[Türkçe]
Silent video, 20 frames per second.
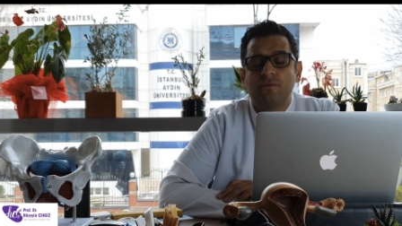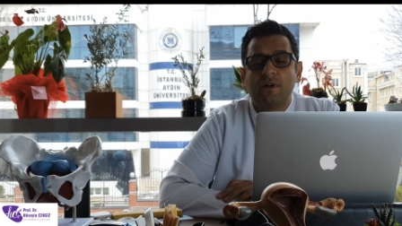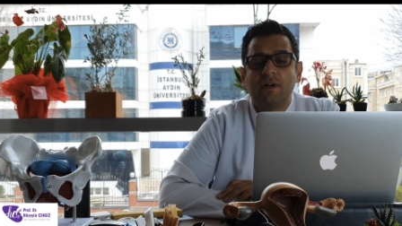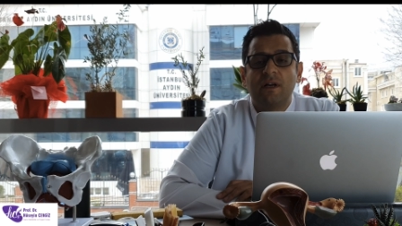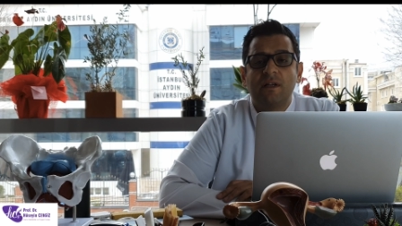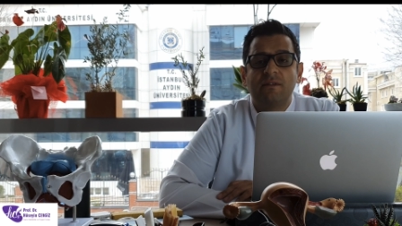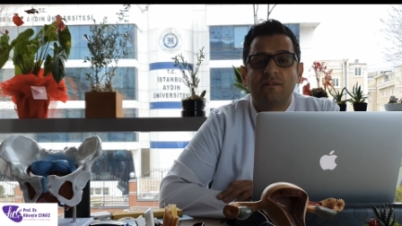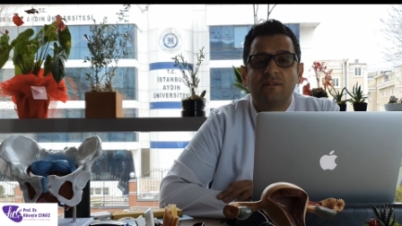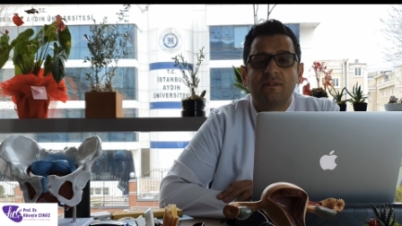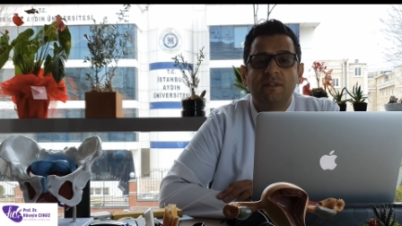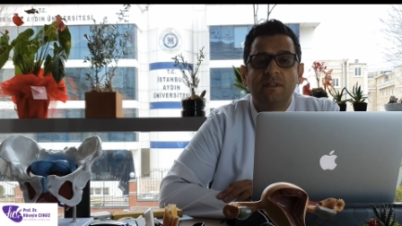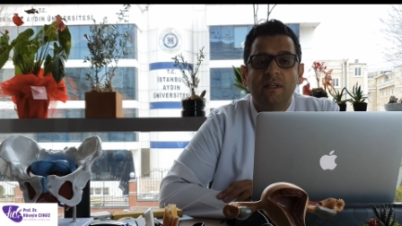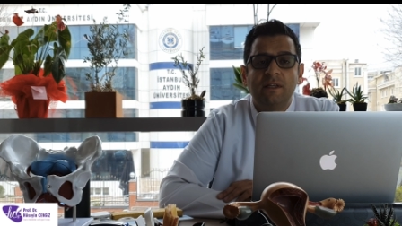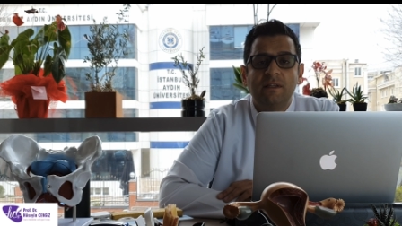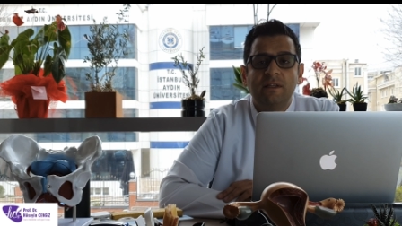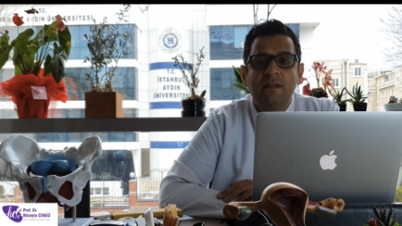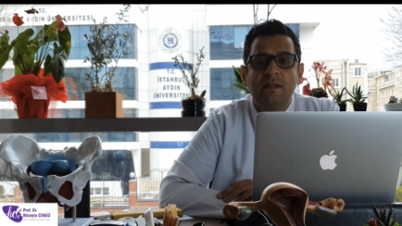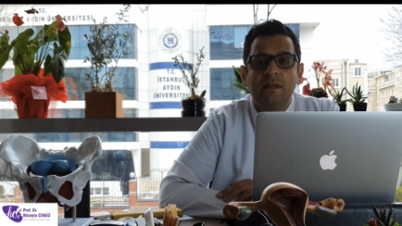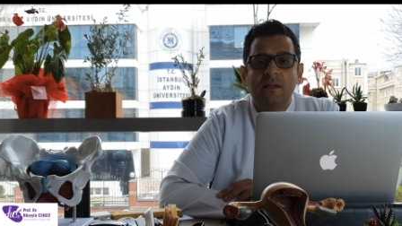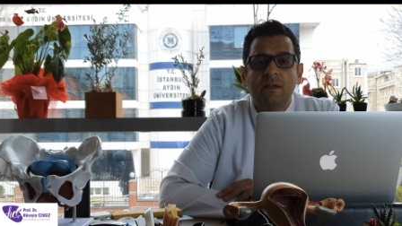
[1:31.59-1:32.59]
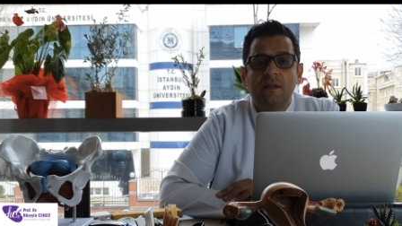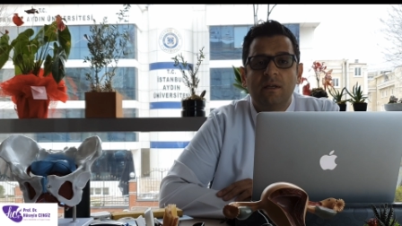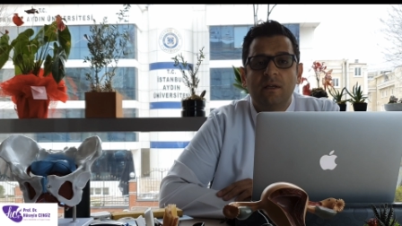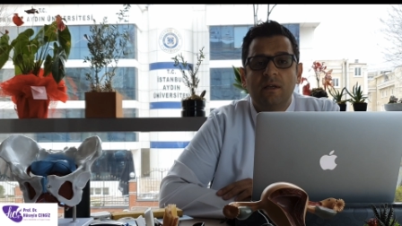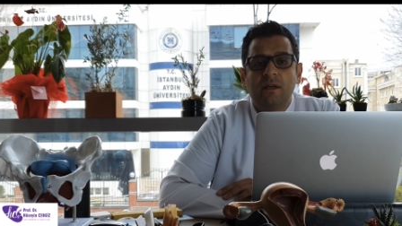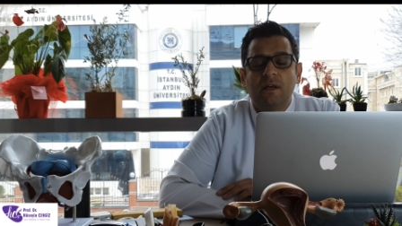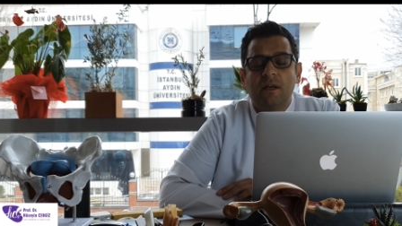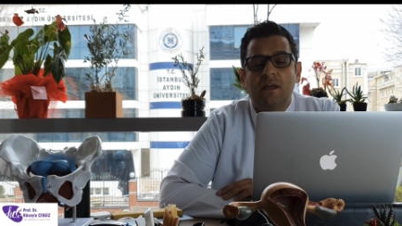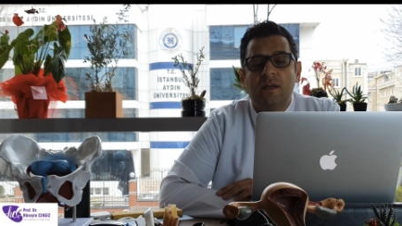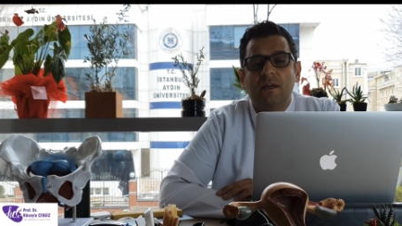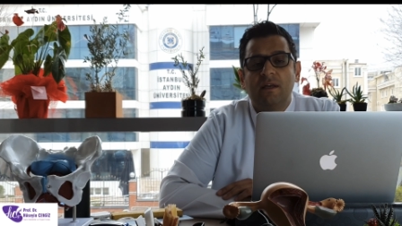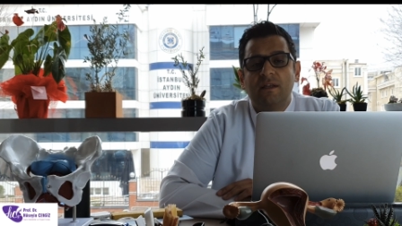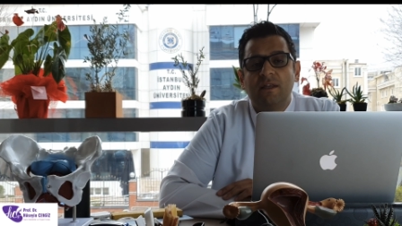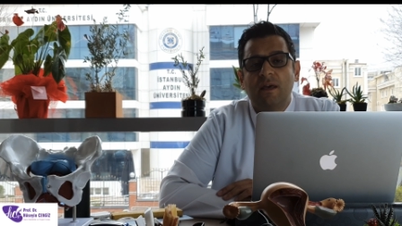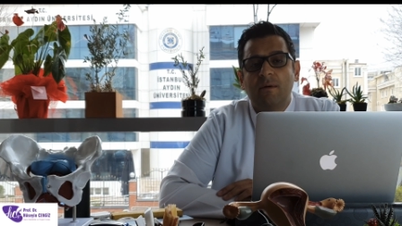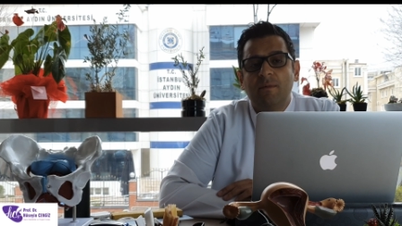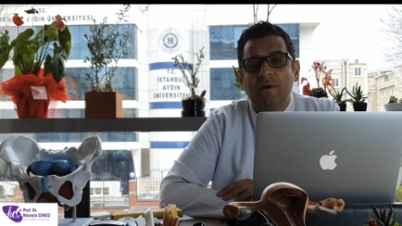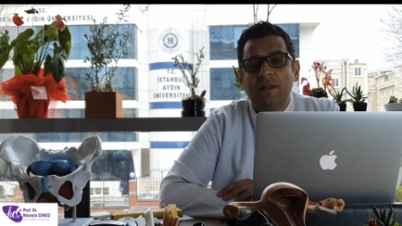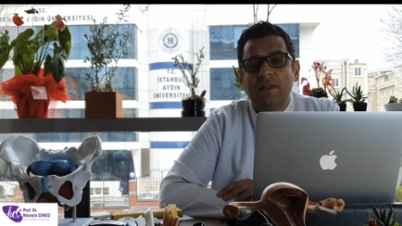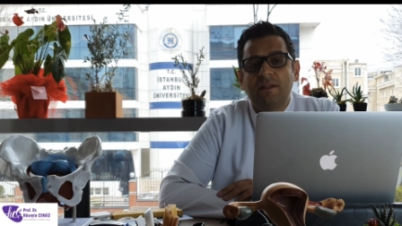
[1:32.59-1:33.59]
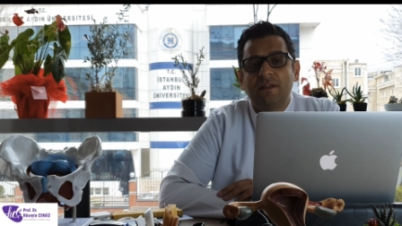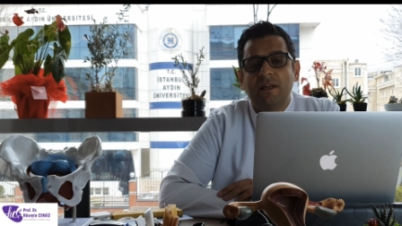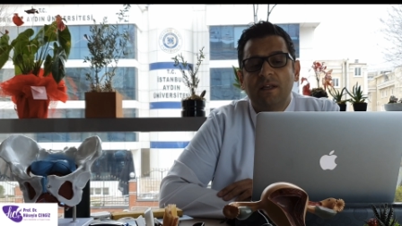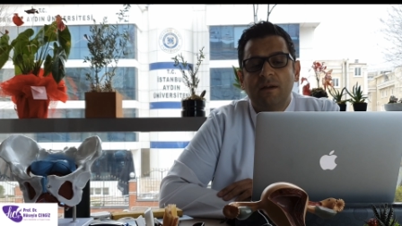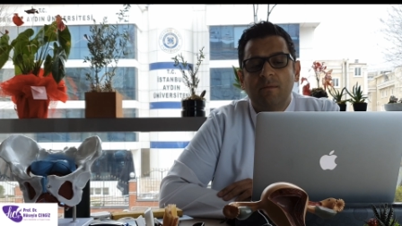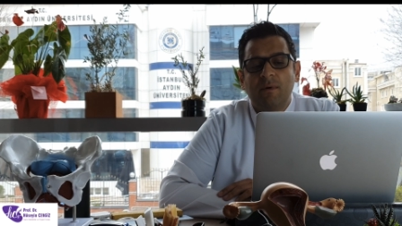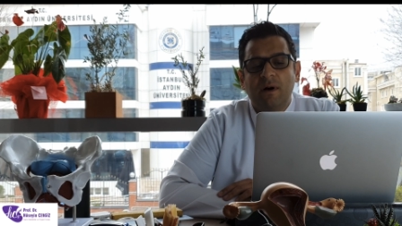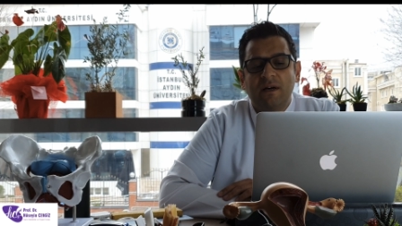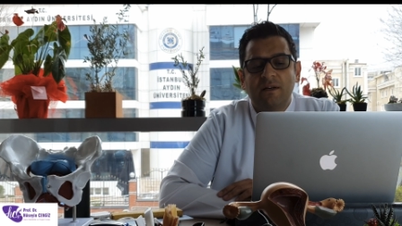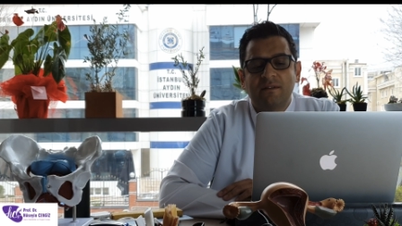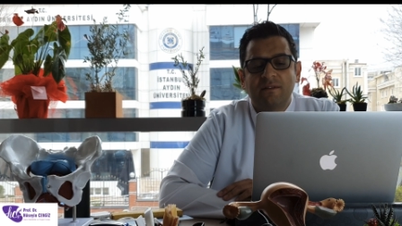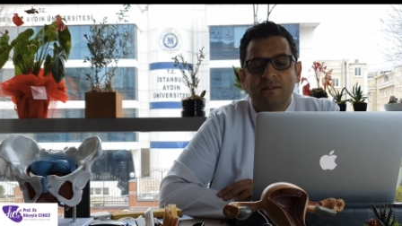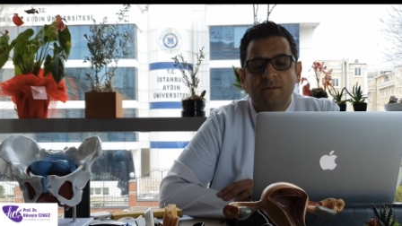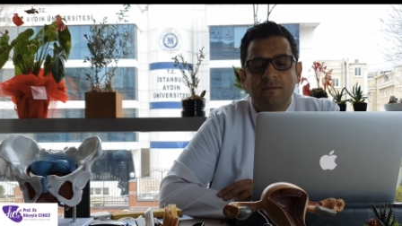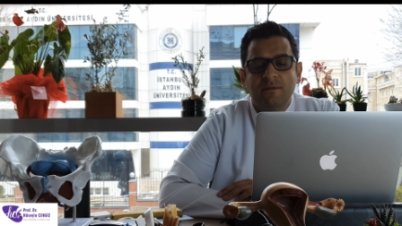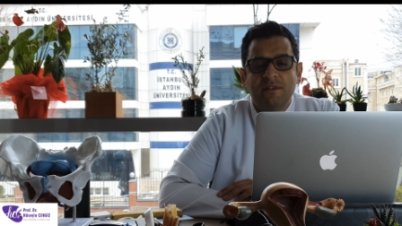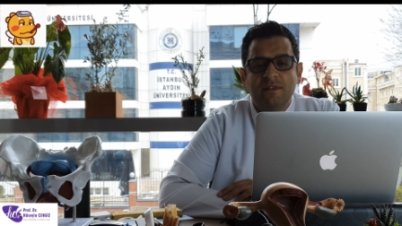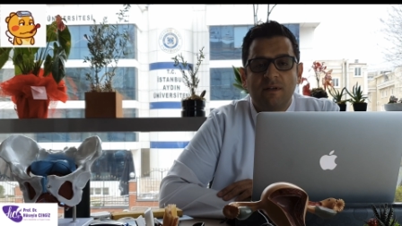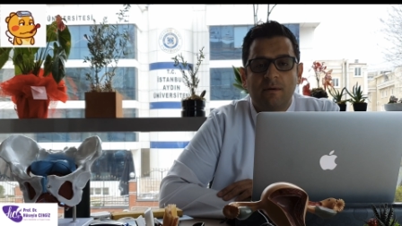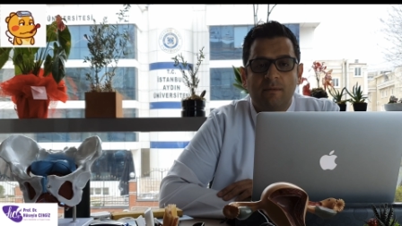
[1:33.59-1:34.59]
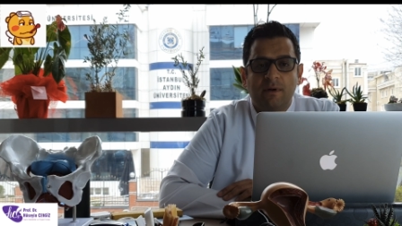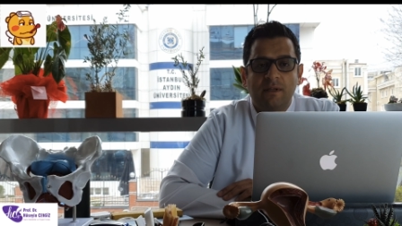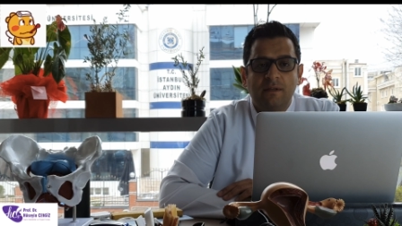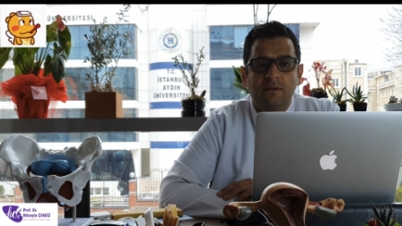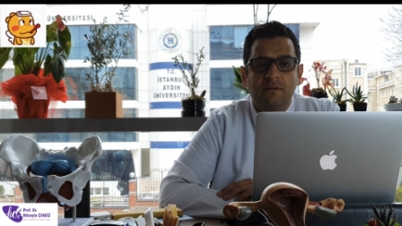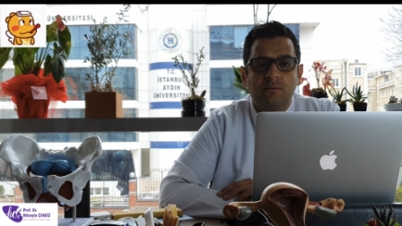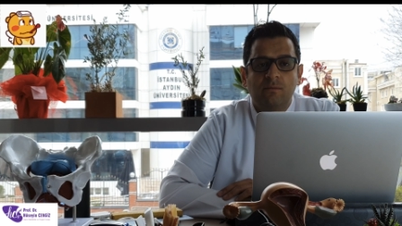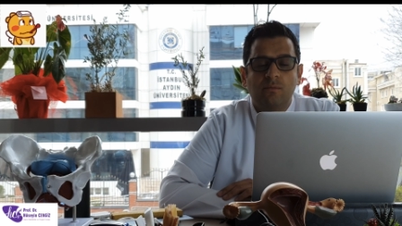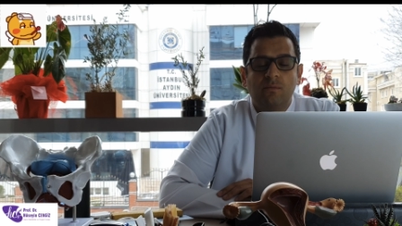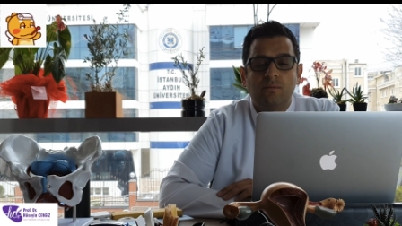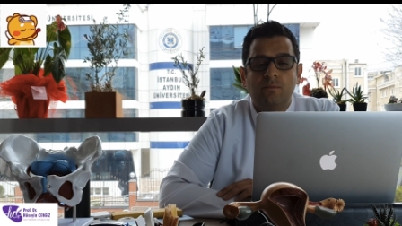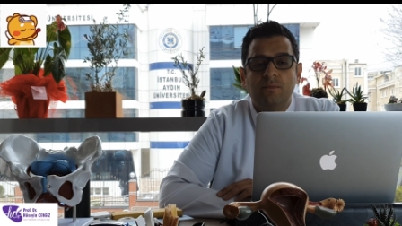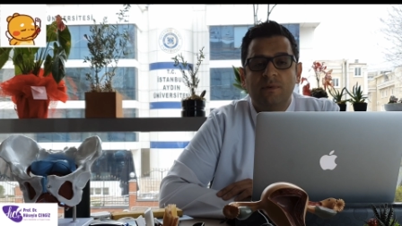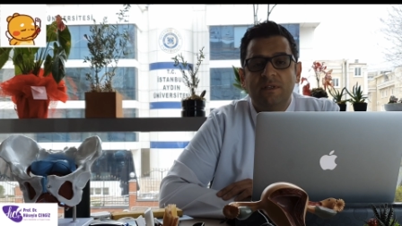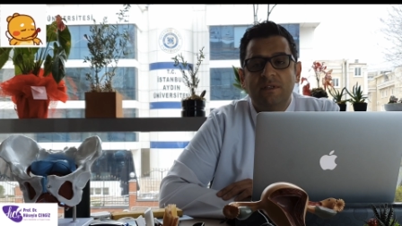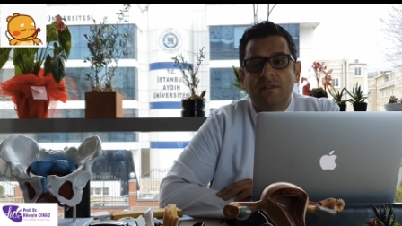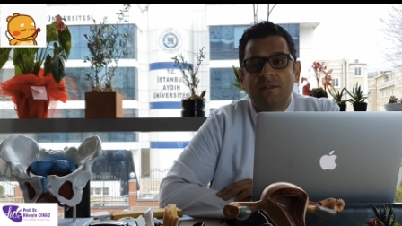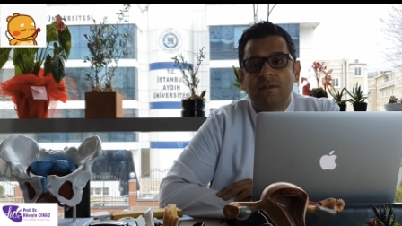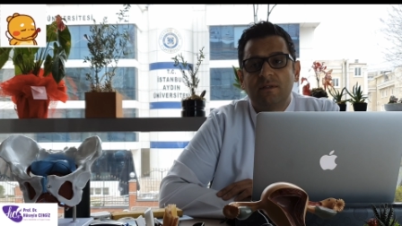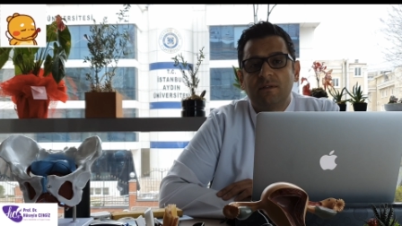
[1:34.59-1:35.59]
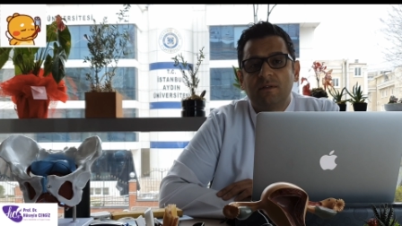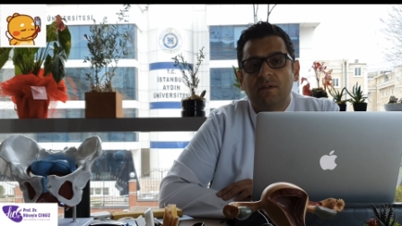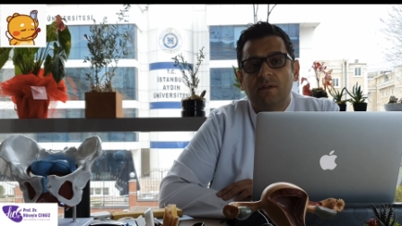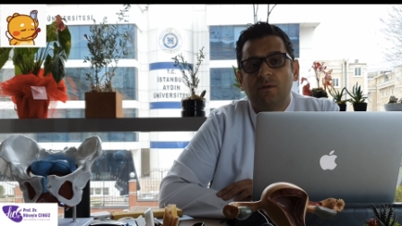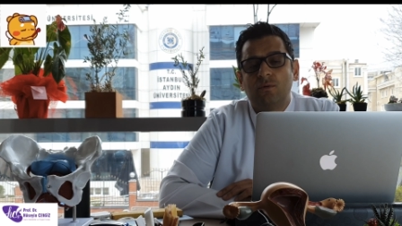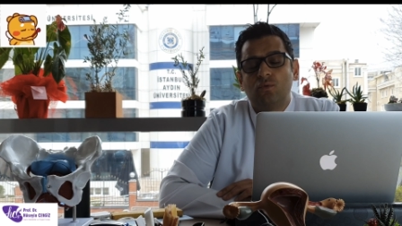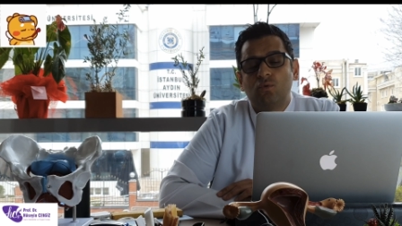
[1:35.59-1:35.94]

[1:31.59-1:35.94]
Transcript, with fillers: Fakat yine de e, gebeliklere baktığımız zaman biz e,